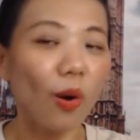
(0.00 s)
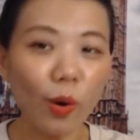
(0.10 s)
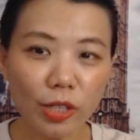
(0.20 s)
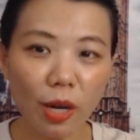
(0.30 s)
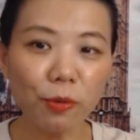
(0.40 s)
ค
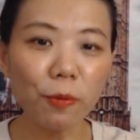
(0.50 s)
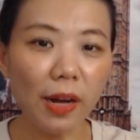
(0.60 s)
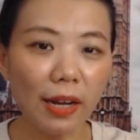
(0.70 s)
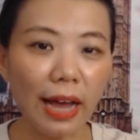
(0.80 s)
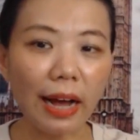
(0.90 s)
นชอบดู
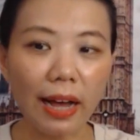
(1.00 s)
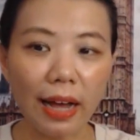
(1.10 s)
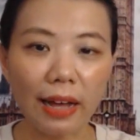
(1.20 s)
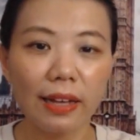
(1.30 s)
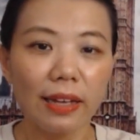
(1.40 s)
เบื้องหลัง
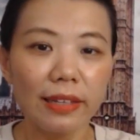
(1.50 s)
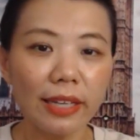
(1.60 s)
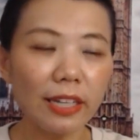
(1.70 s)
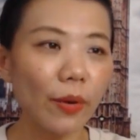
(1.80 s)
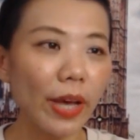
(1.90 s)
ค่ะ
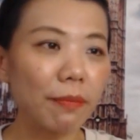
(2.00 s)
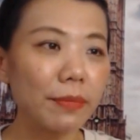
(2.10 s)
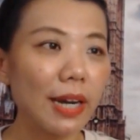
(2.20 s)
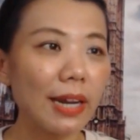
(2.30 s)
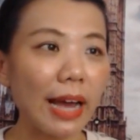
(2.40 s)
ยิ่งเขาเห็น
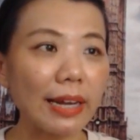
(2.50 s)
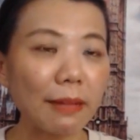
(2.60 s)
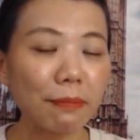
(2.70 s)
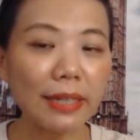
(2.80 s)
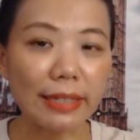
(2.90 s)
เบื้องหลัง
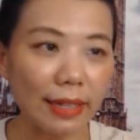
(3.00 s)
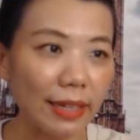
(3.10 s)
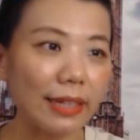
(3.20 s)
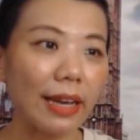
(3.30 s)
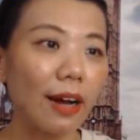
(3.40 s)
การผลิตอะ
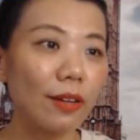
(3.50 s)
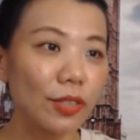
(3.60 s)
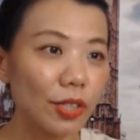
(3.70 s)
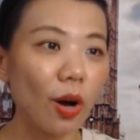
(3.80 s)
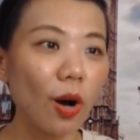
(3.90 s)
ไรเงี้ยเขา
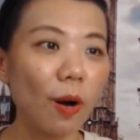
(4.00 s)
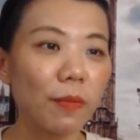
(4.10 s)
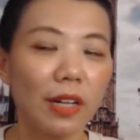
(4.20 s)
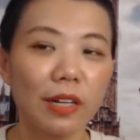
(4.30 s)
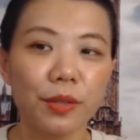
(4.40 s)
จะชอบ
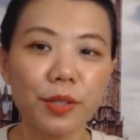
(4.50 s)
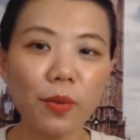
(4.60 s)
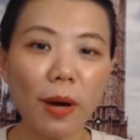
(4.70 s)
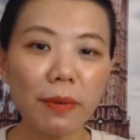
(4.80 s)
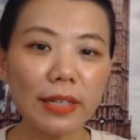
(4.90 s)
หรือ
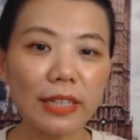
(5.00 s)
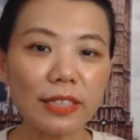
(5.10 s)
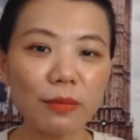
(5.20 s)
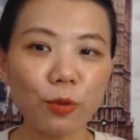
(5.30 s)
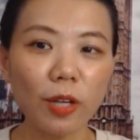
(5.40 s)
ว่าบางที
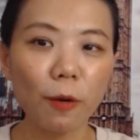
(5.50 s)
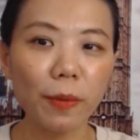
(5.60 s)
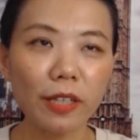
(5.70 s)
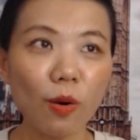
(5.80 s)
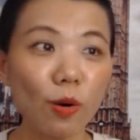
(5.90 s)
สมมติเรา
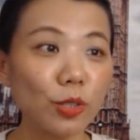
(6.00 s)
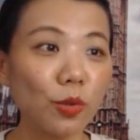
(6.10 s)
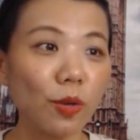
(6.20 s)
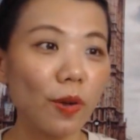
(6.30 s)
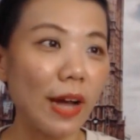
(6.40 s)
เป็นโค้ช
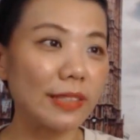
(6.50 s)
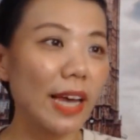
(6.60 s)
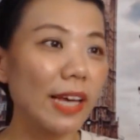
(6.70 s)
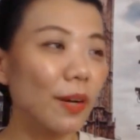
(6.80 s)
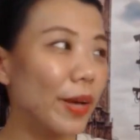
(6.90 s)
ครูเราอาจจะ
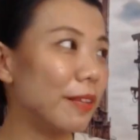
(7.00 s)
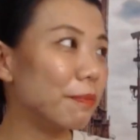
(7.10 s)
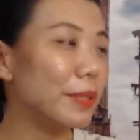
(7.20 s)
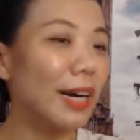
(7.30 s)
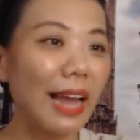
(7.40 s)
ให้เขาเห็น
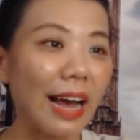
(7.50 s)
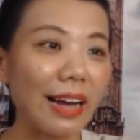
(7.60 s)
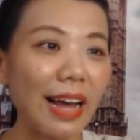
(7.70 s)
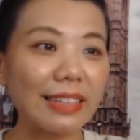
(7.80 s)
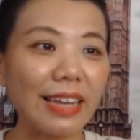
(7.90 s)
เบื้องหลัง
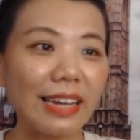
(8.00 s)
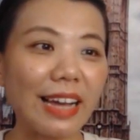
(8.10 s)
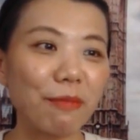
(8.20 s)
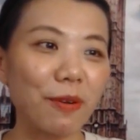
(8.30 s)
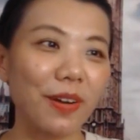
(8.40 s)
การถ่าย
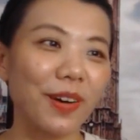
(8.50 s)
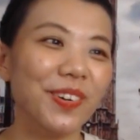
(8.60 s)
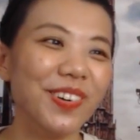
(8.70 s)
ทำของเรา